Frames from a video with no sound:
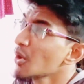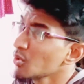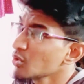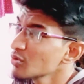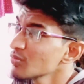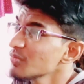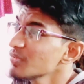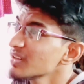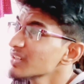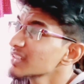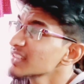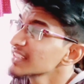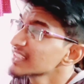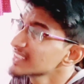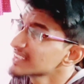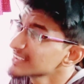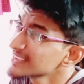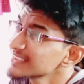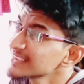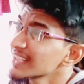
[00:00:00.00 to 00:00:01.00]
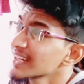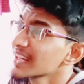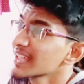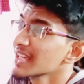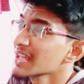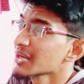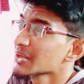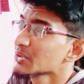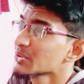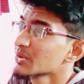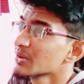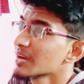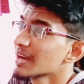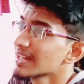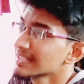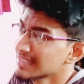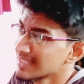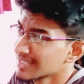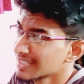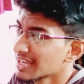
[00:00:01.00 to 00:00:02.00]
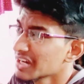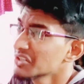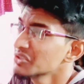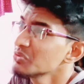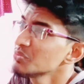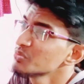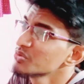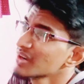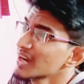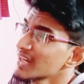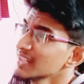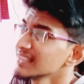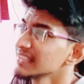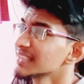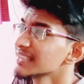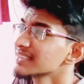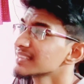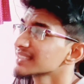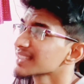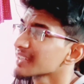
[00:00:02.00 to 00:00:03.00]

நான் உருப்படுறதுக்கு தடையாக இருக்கிற எதாக இருந்தாலும் அதை கண்ணு முன்னாடி